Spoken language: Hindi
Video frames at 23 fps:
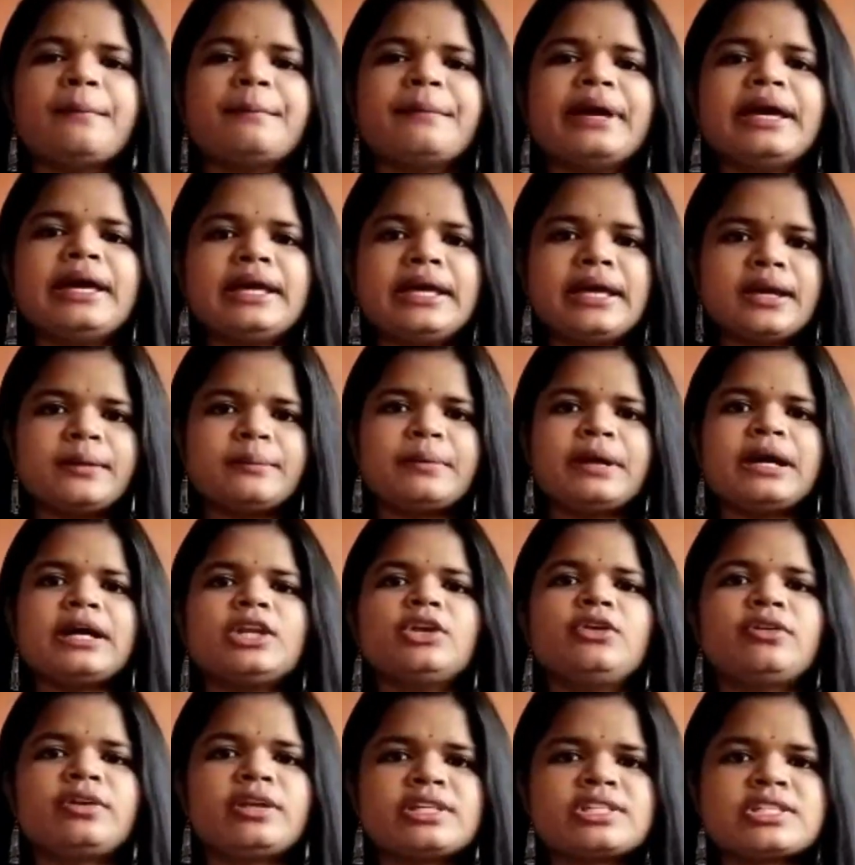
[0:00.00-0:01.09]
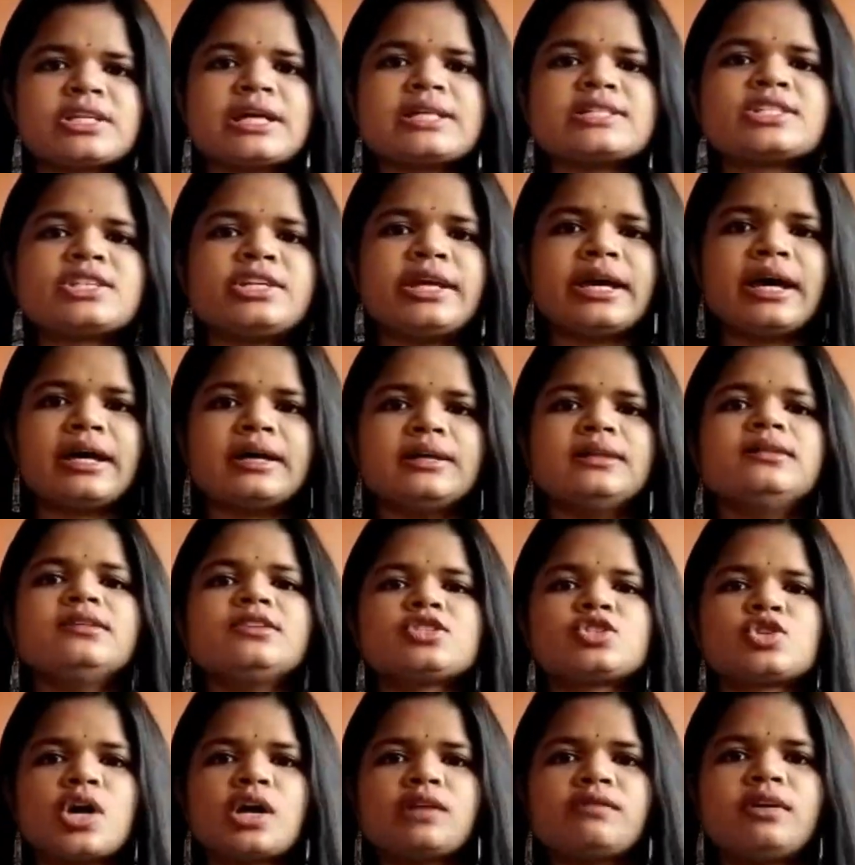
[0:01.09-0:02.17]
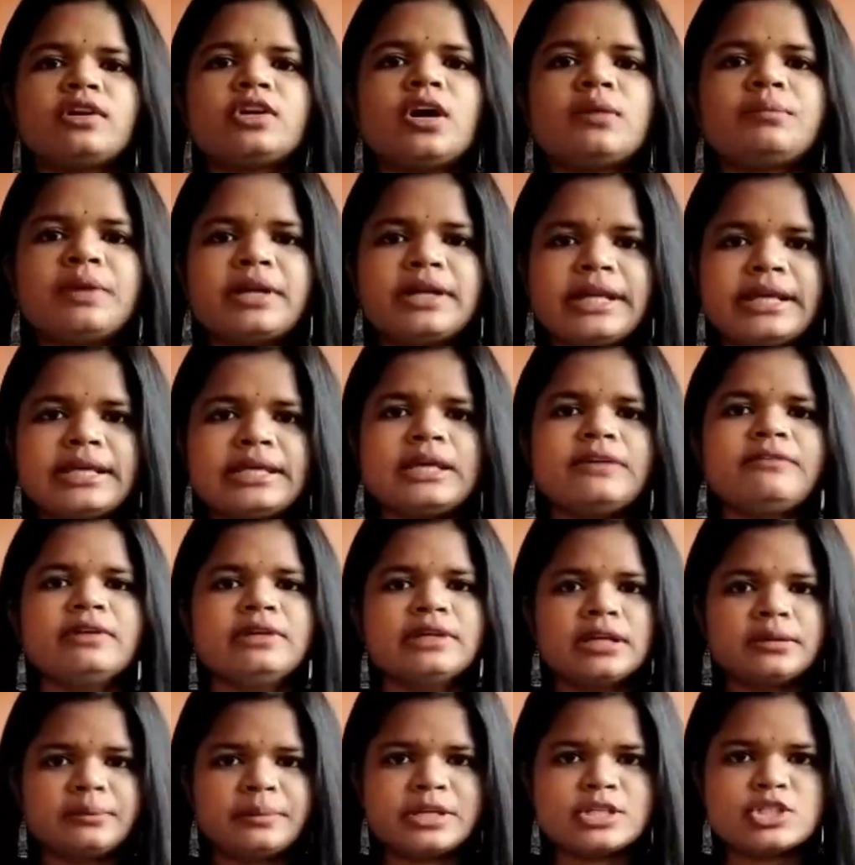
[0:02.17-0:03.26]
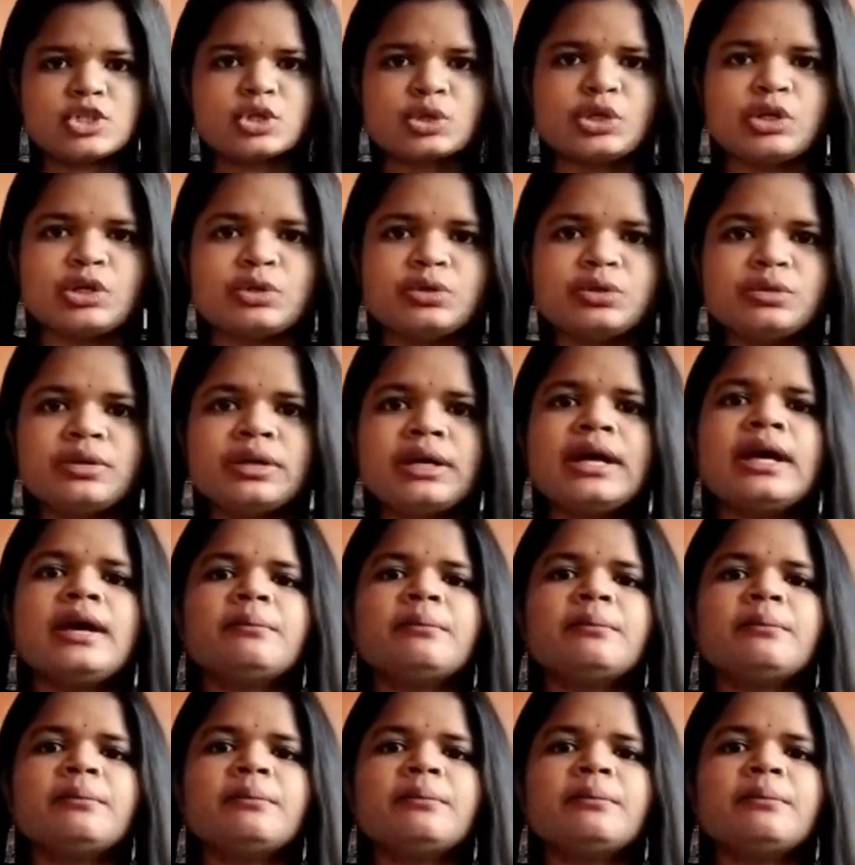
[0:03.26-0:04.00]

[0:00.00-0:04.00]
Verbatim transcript: मैं एक बार न्यूट्रीचार्ज ज्ञान स्टॉलवर्ट ऑफ द डे की विनर बन चुकी हूँ